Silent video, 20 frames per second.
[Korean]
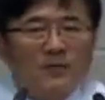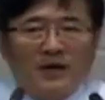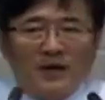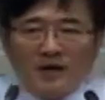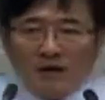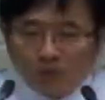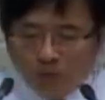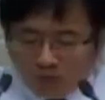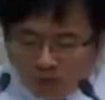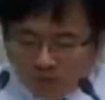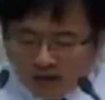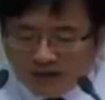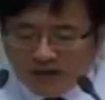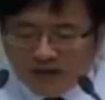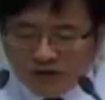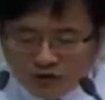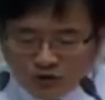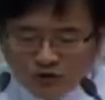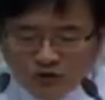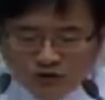바라보고
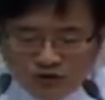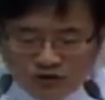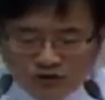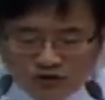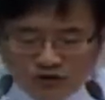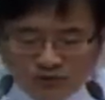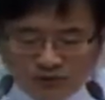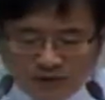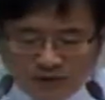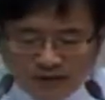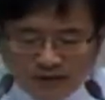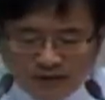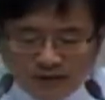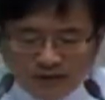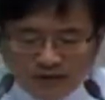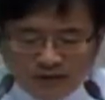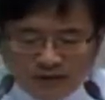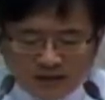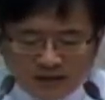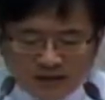방향져져 있으면
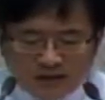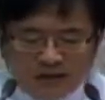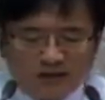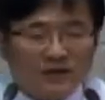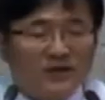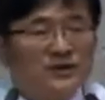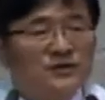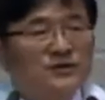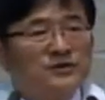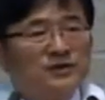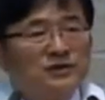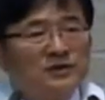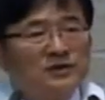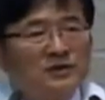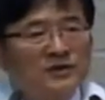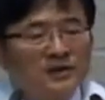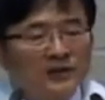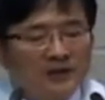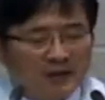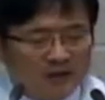
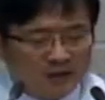하나님께서는